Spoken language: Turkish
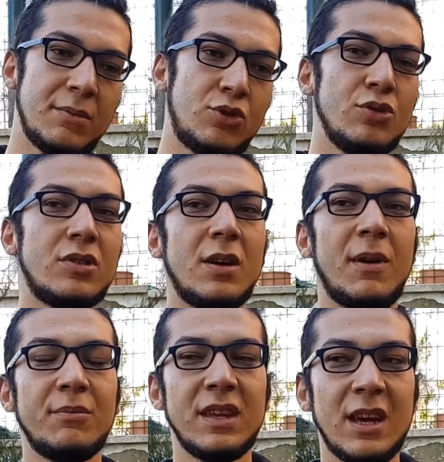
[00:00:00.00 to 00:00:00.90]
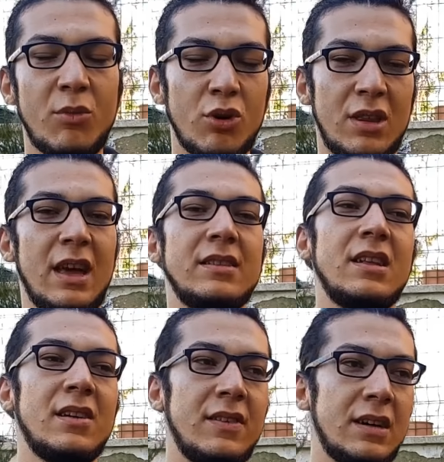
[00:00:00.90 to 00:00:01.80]
günü tamamlayamıyor
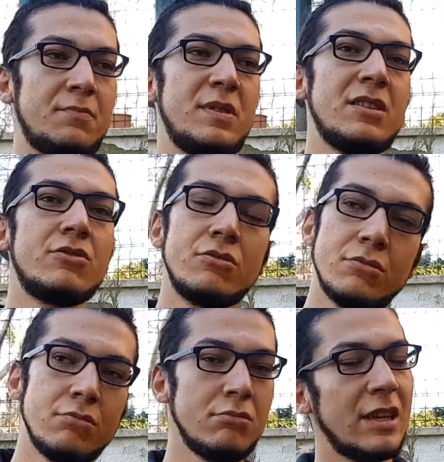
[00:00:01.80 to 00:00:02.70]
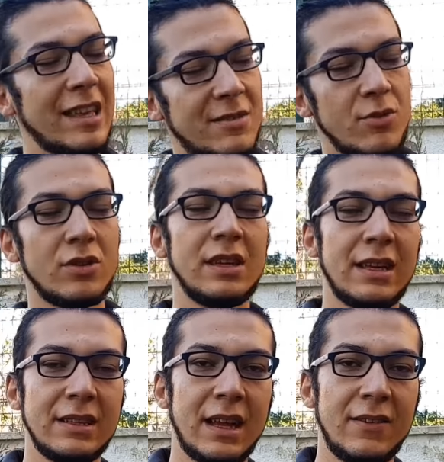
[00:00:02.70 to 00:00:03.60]
diyenler var, bir gün yetmiyor
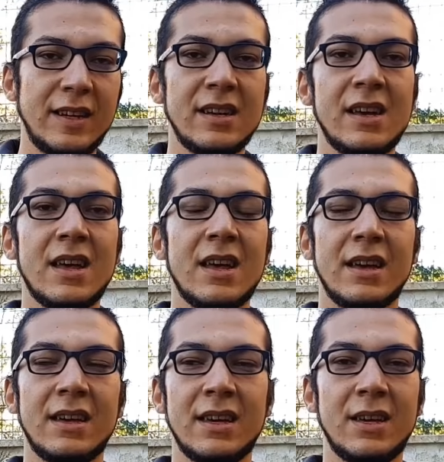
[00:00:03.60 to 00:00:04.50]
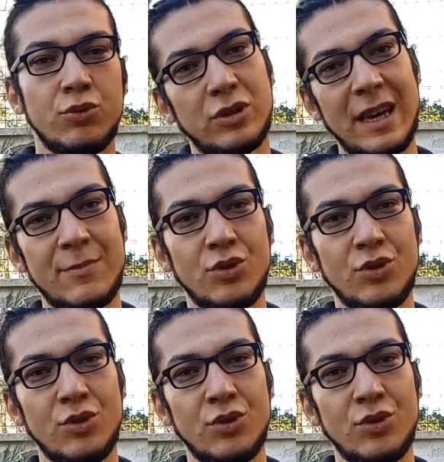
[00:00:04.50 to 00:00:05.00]
diyenler var. E, bu da en